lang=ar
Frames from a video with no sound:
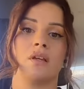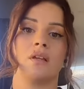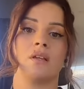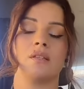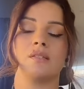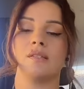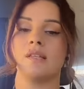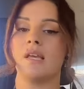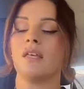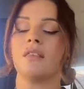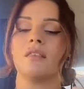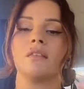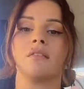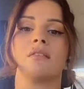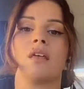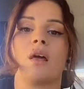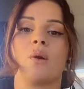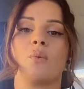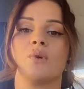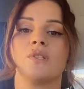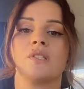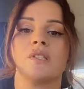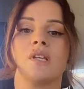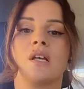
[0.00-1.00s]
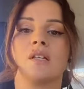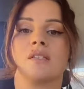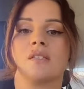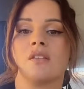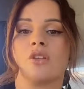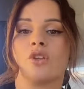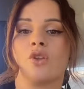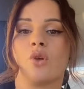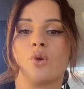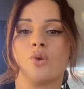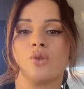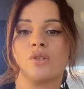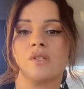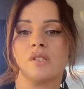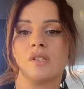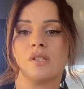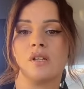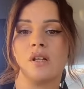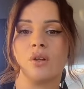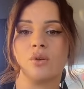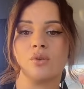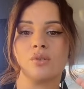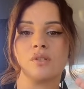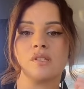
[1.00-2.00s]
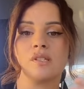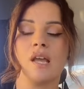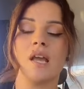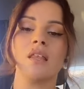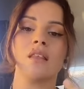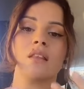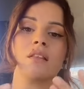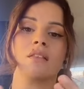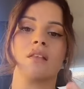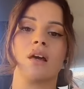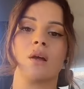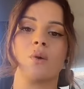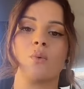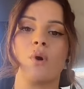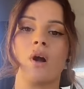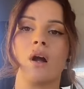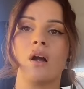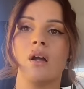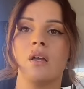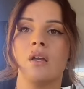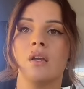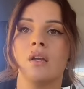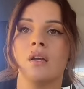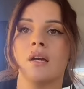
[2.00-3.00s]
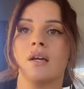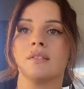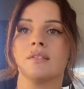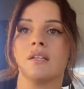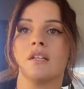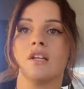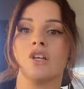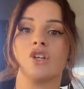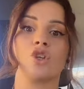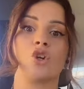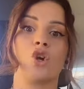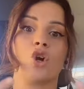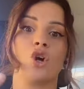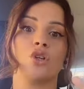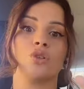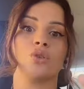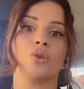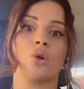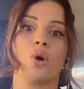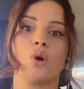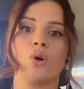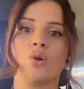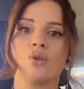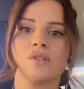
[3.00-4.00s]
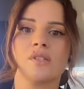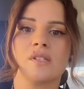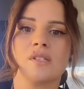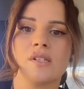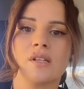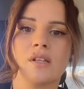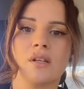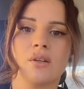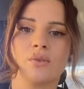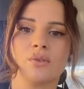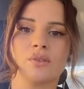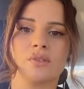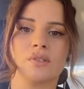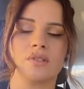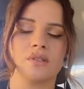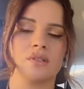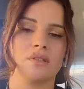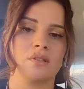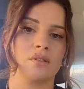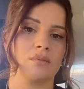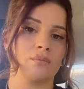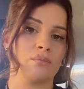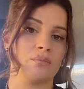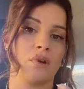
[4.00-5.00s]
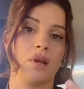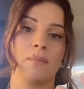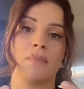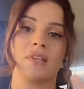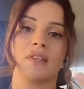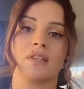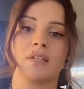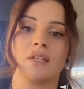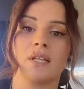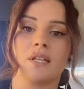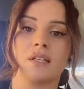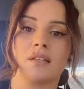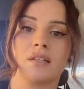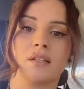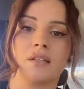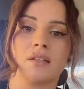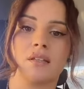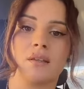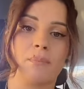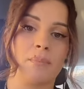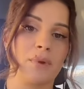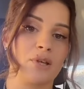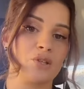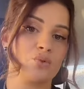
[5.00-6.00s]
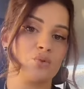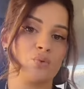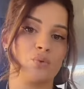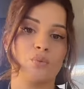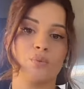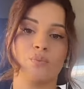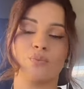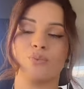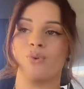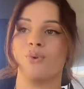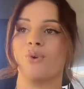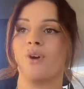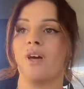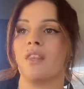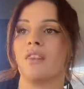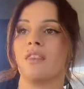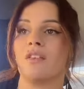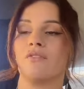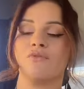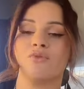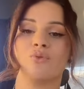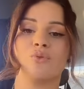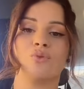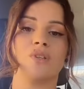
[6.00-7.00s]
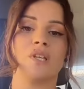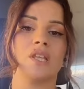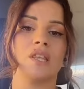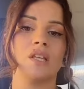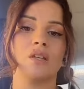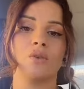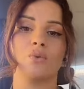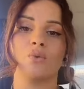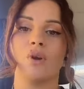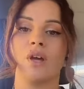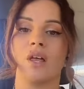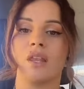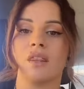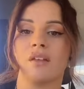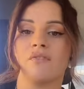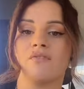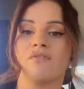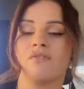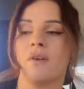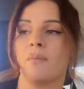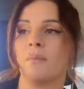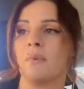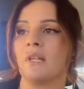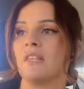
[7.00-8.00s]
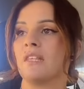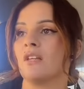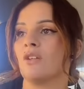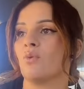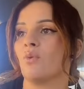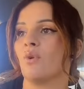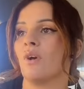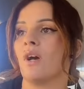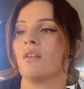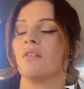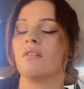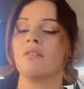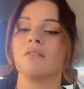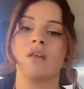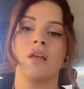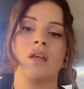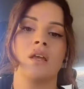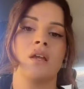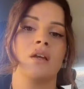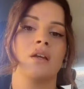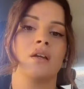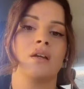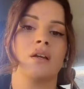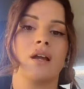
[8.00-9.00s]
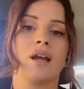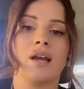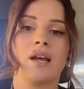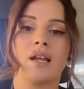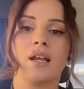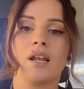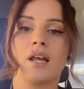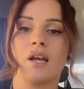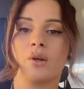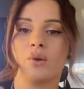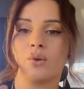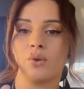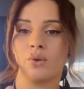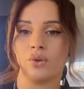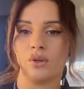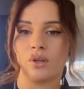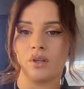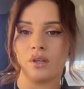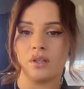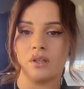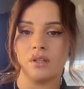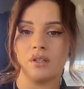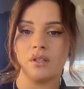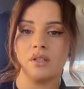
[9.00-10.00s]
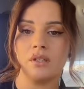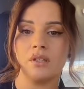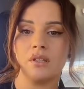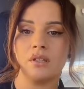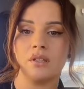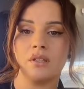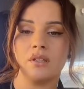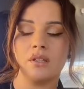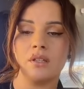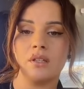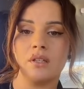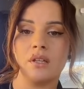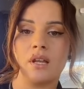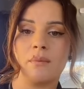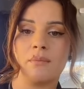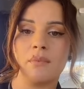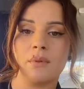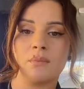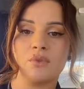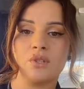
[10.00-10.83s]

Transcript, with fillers: ساد الضربة تحزن اون سيلونس ساعد الضربة تيلي كونتر اون سيلونس بلا ما ثني طيد باسكو تقاضف دونيتيك تقاضف فاميلتيك تقاضف اقلاك لا ميم